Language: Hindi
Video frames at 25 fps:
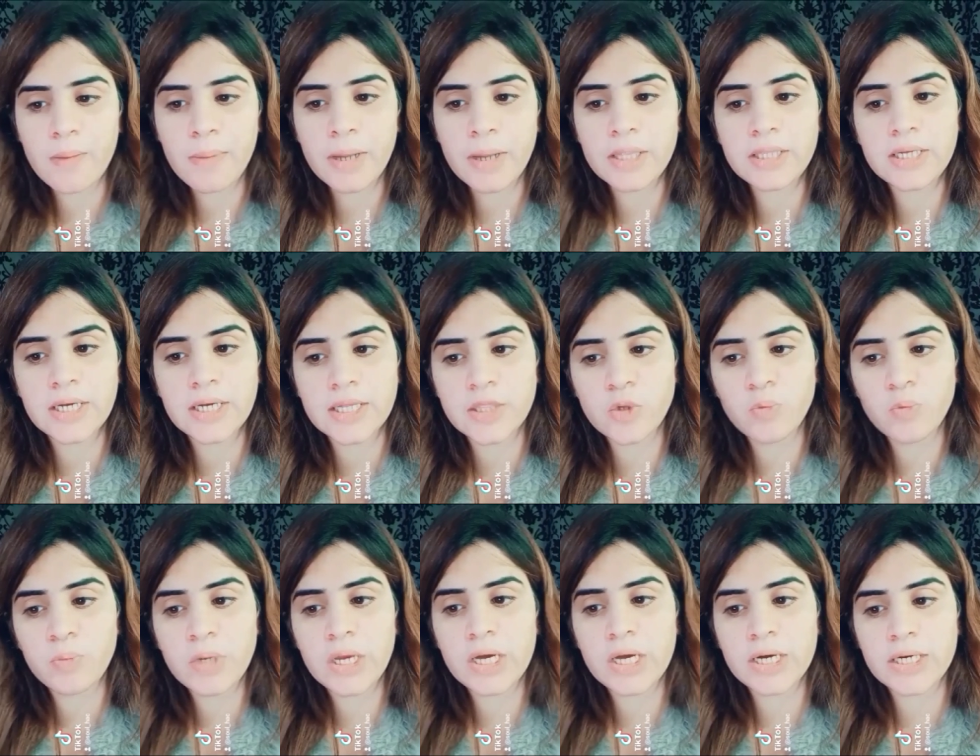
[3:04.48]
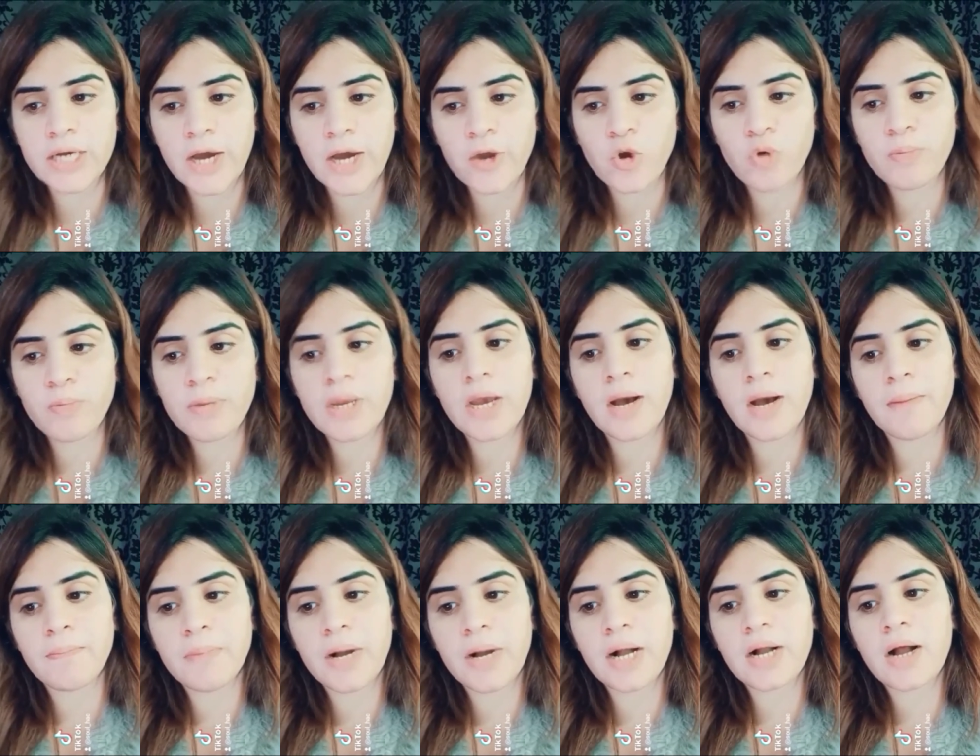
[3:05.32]
के बाद गंदम की कटाइयों में
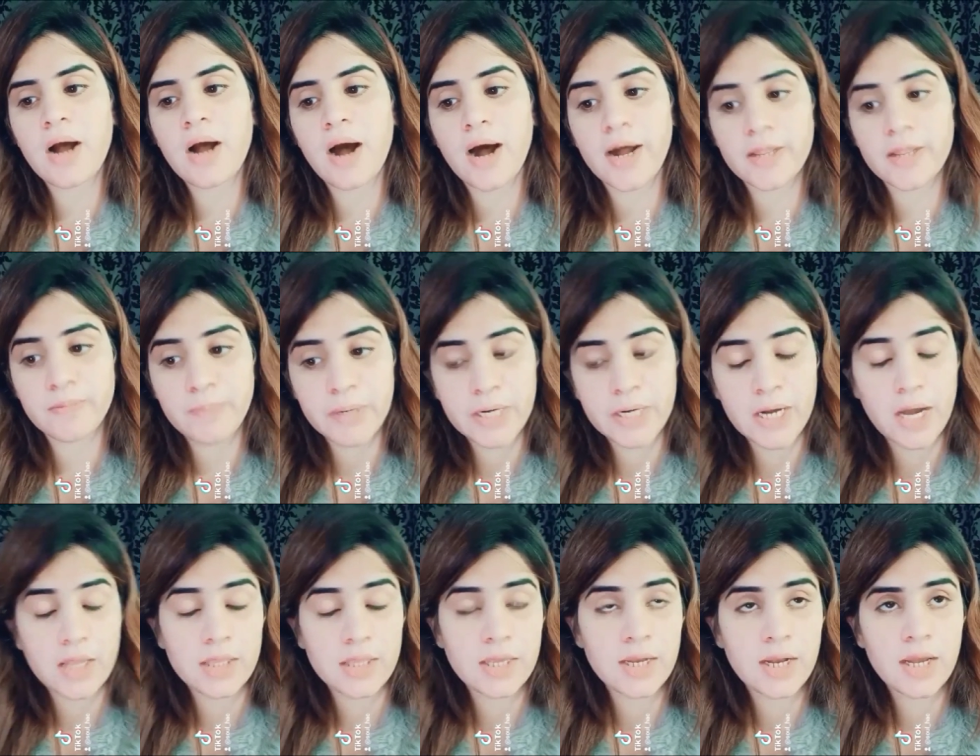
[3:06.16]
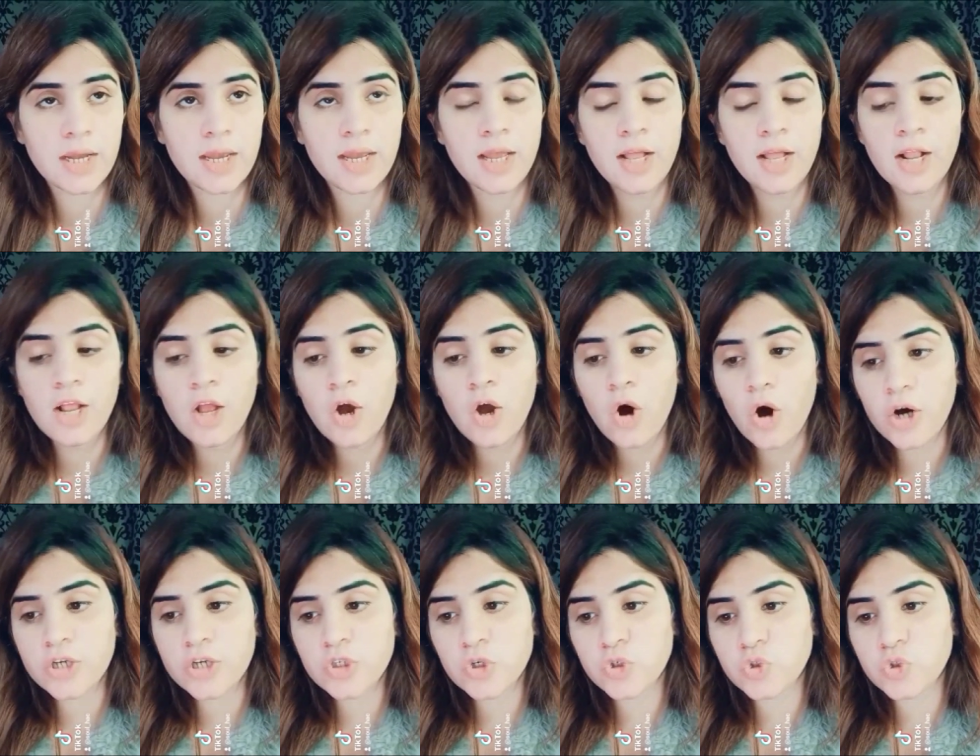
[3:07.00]
अम्मा का हाथ बटाते रहे
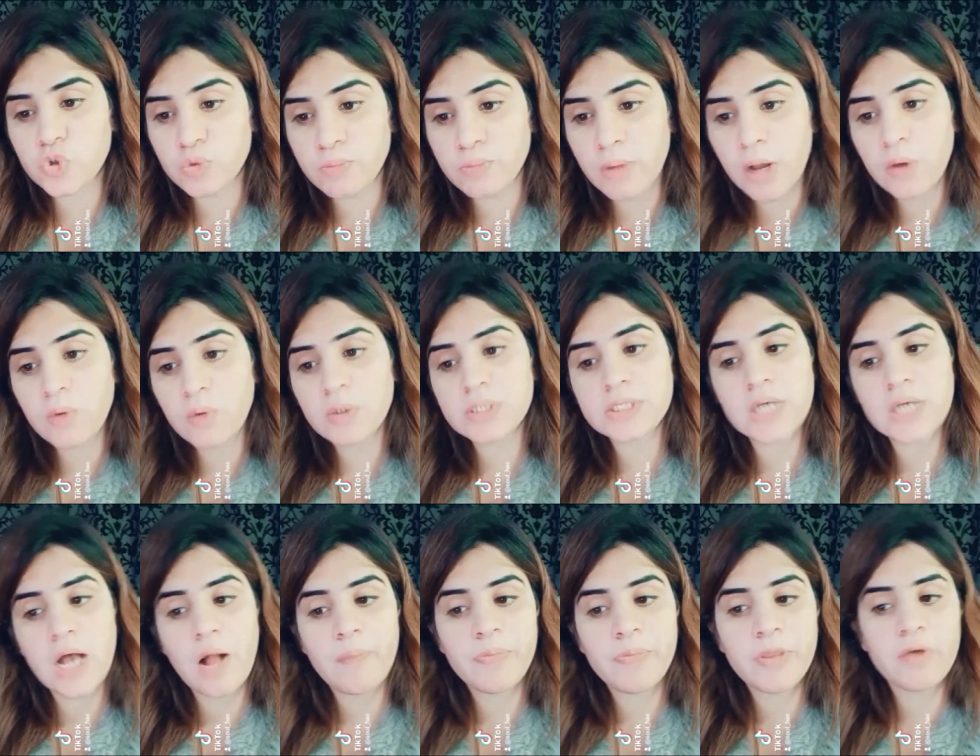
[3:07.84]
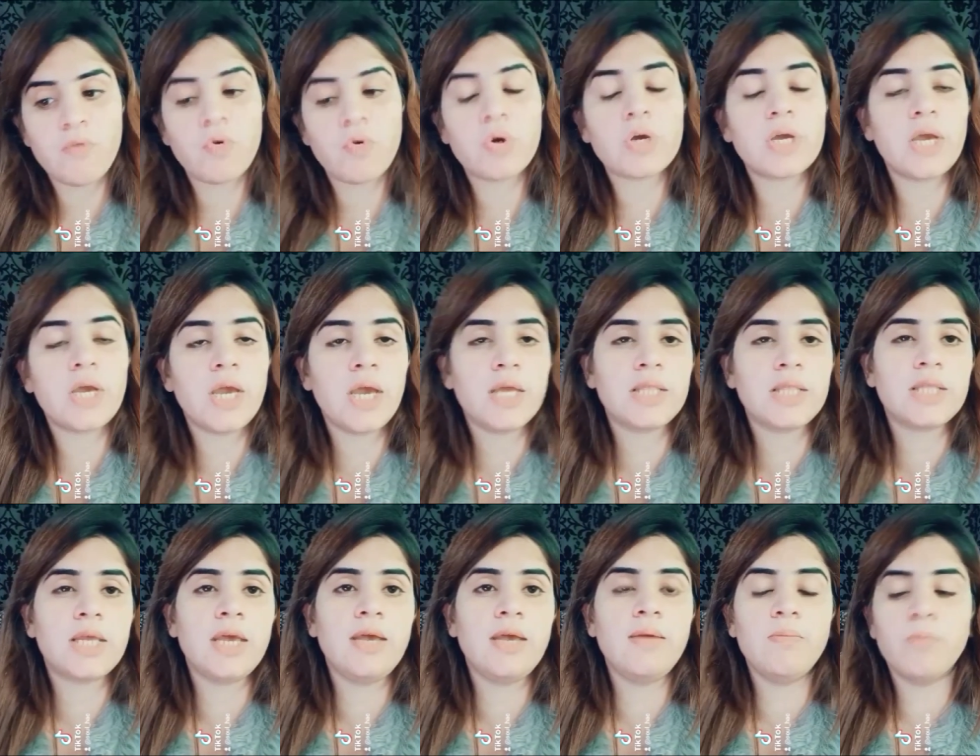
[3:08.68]
और जो जुम्मा गुल साहब थे वो
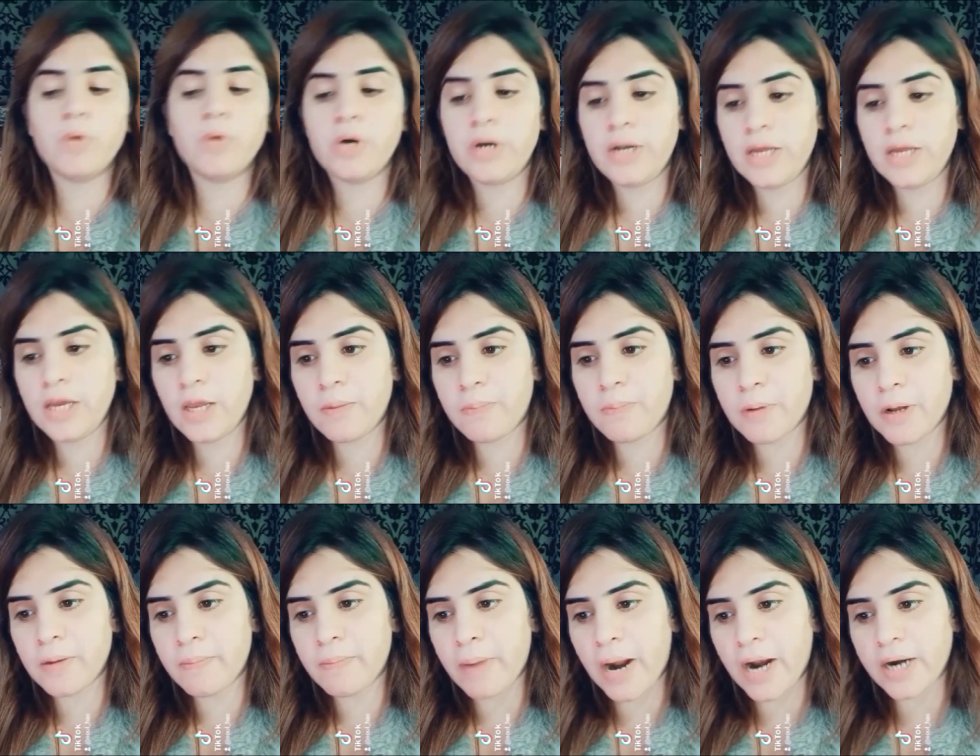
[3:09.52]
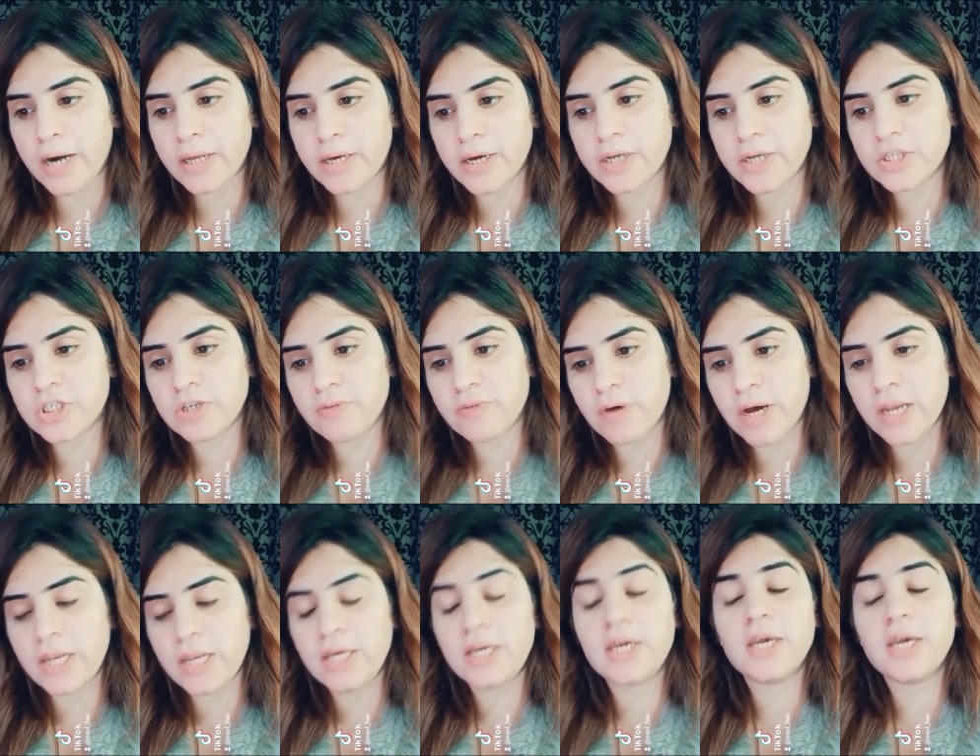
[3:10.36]
खेत की मंडीर पर बैठकर
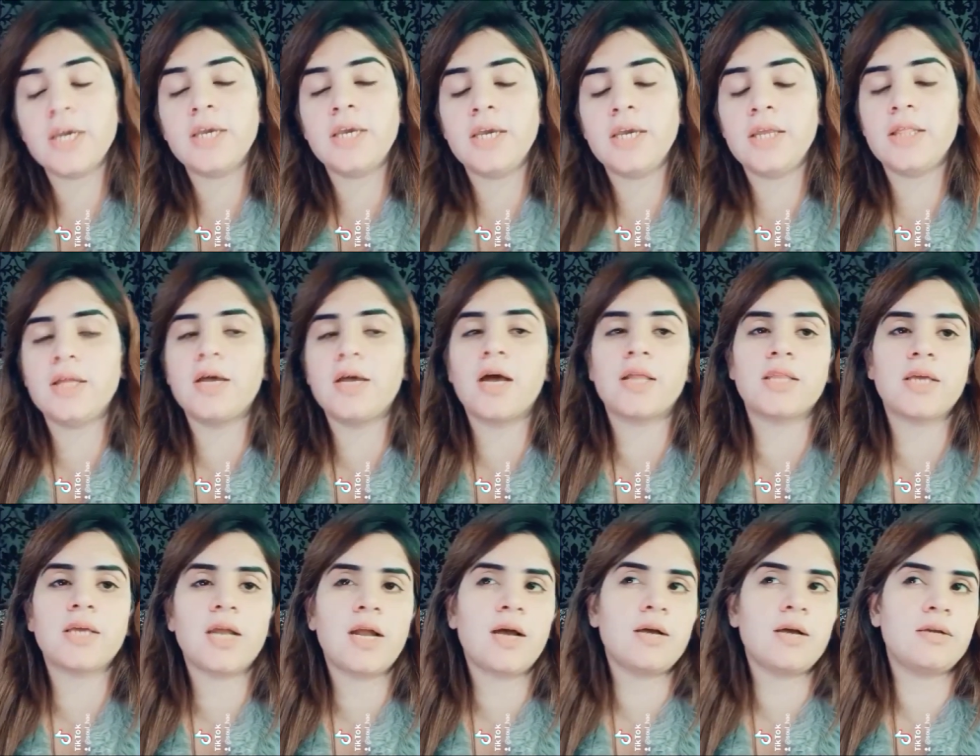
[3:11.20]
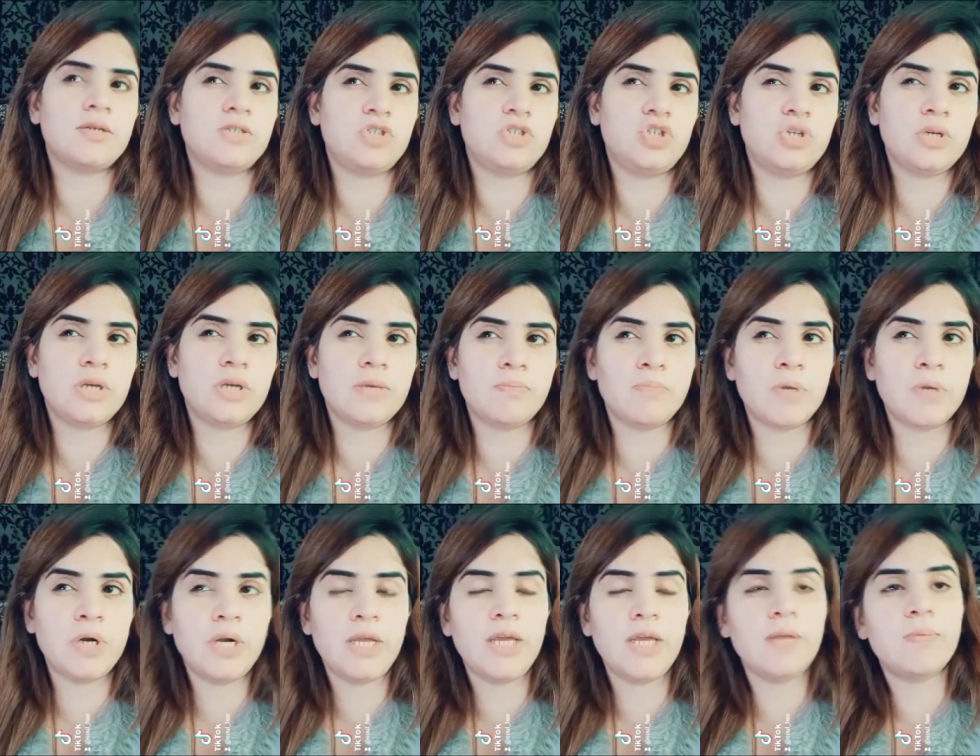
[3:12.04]
जवानी के गीत गाता रहा
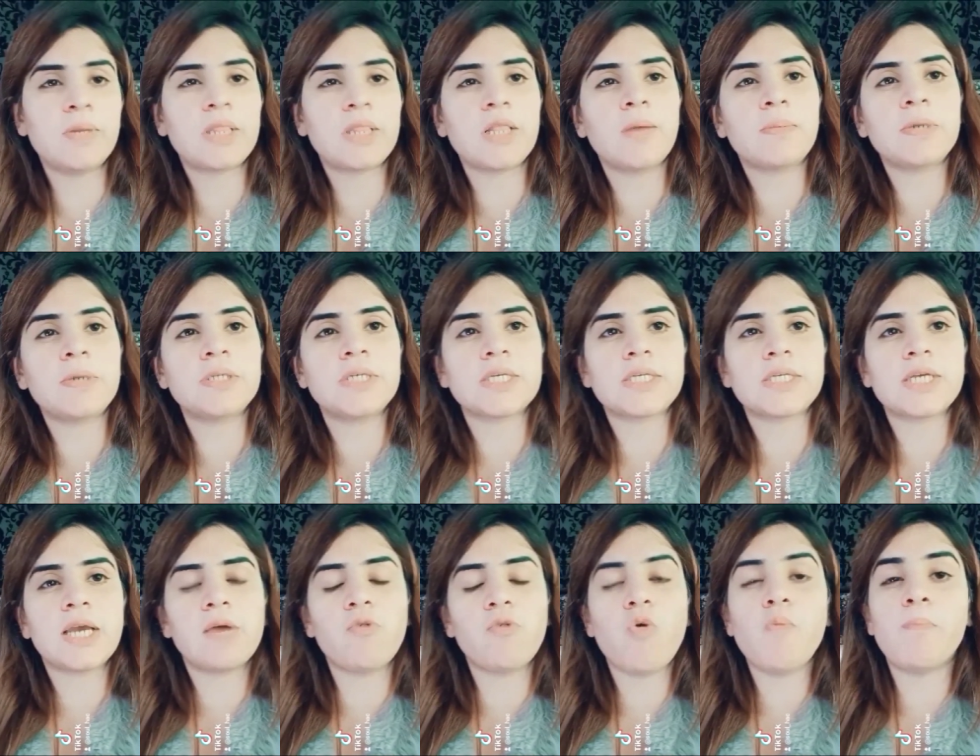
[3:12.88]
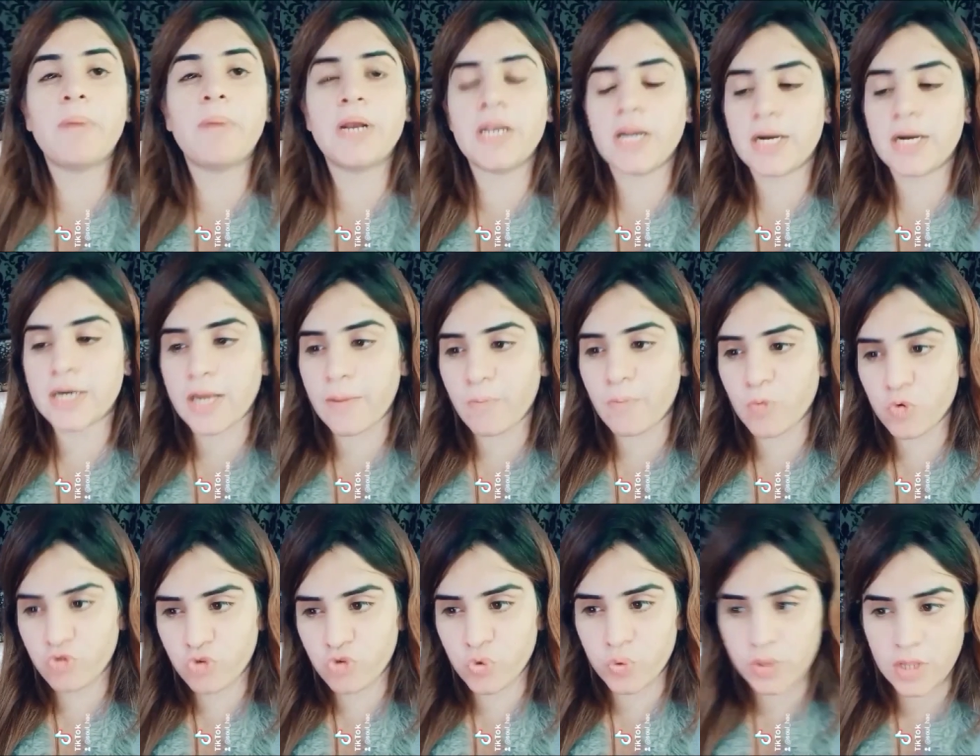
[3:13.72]
मंडीर मतलब कि जैसे कि वो बन्ना टाइप
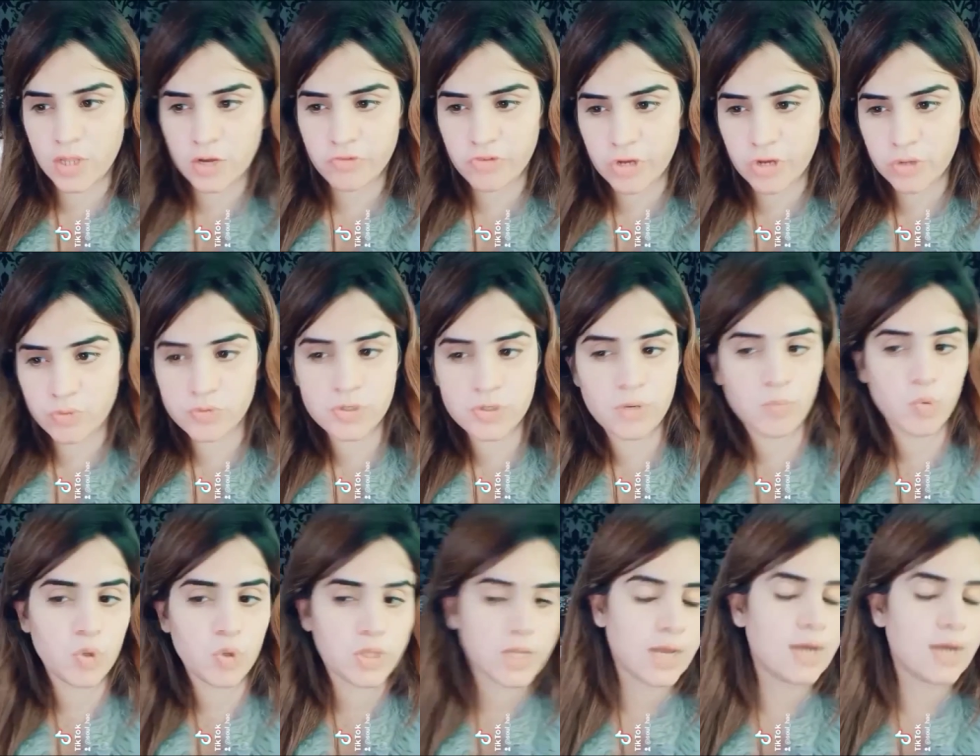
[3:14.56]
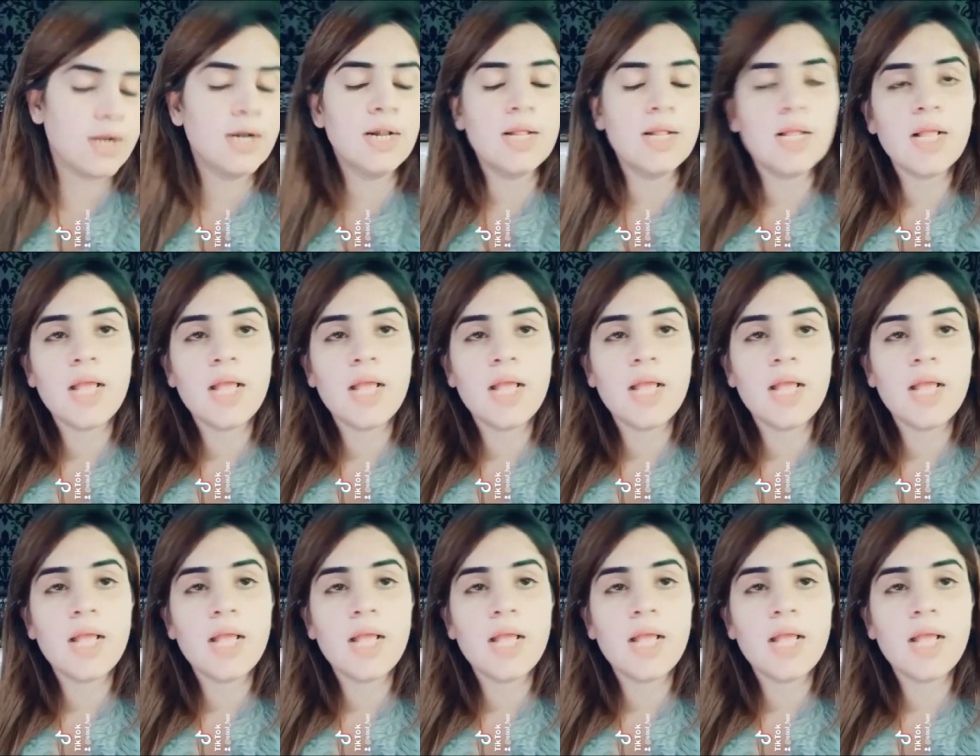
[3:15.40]
कुछ होता है शायद उसे बोलते हैं